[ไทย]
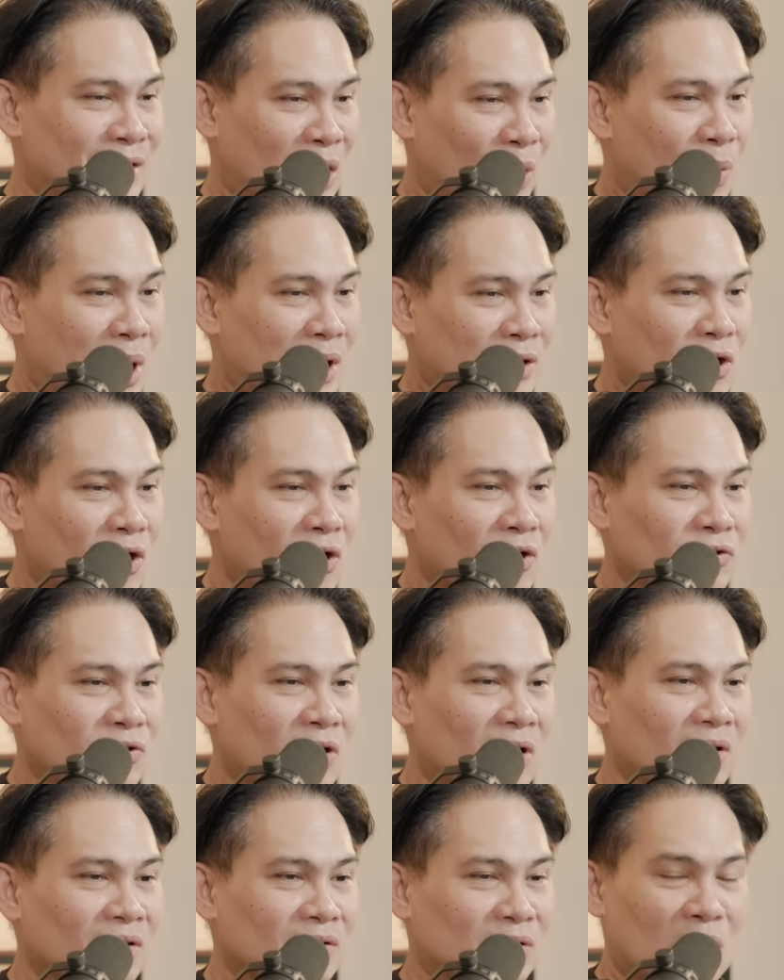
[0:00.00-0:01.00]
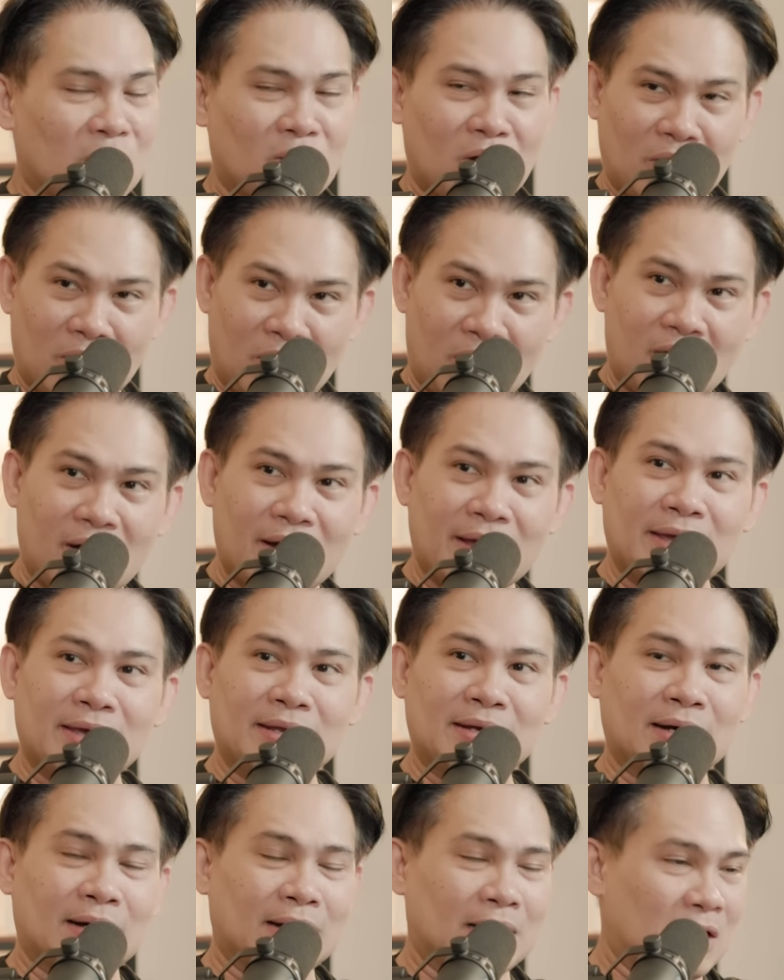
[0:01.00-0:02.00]
แต่ว่าต้องต้องต้องค่อ
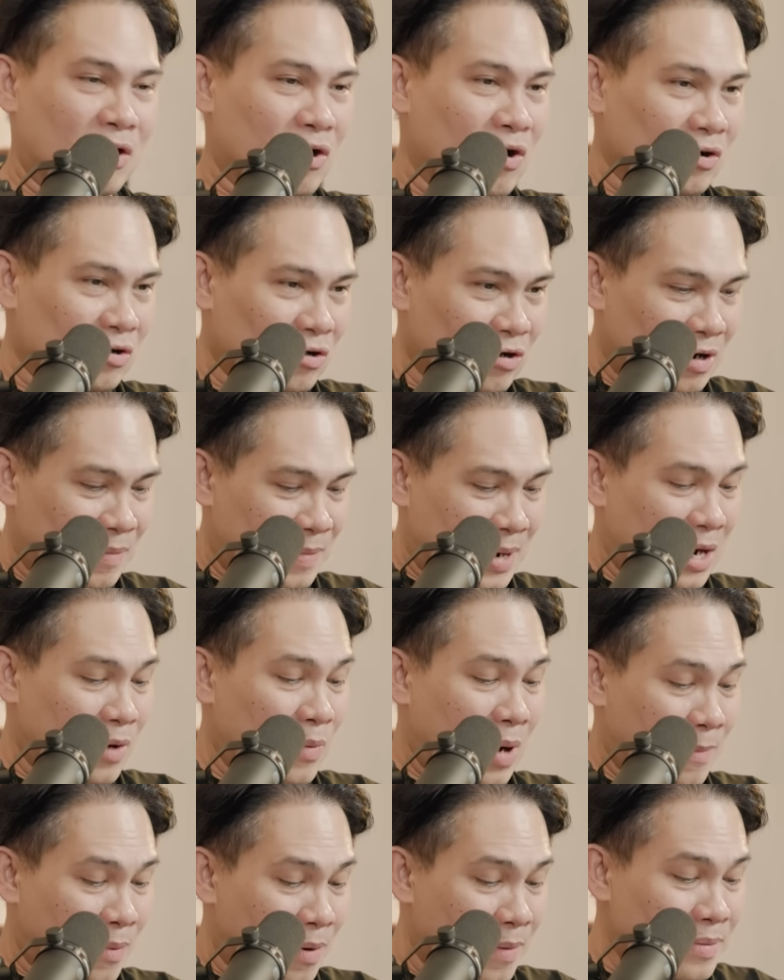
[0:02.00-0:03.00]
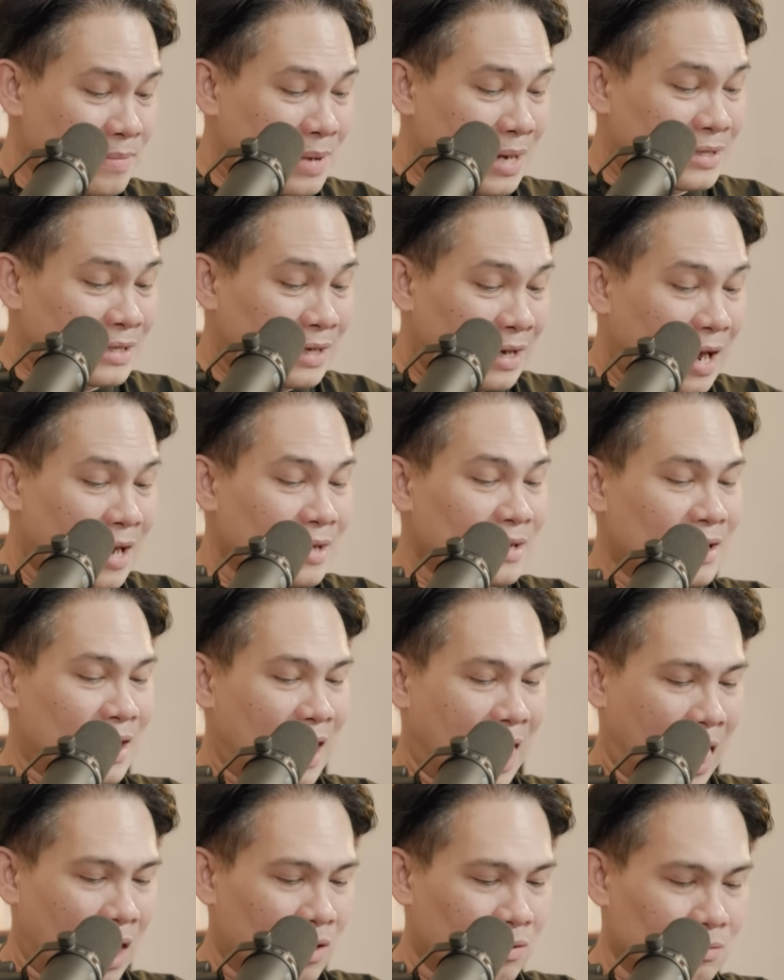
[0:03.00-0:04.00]
ยๆนะแล้วก็ต้องระมัดระวังเพราะมันมาถึงขั้นนี้
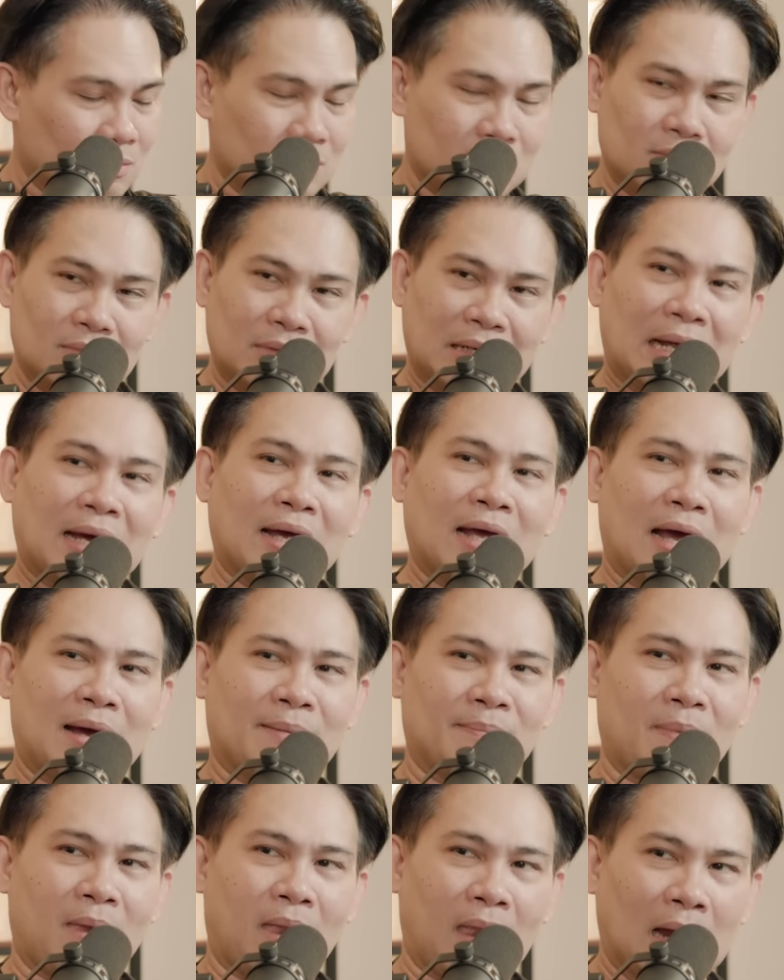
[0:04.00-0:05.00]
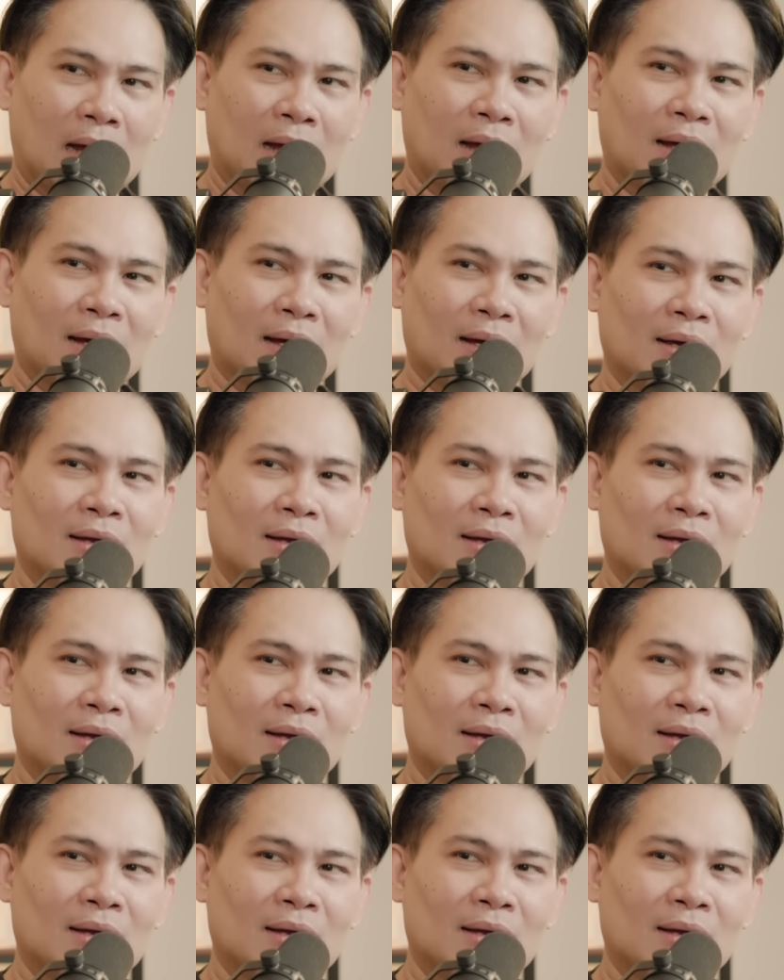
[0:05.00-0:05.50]
แล้วนะครับใช่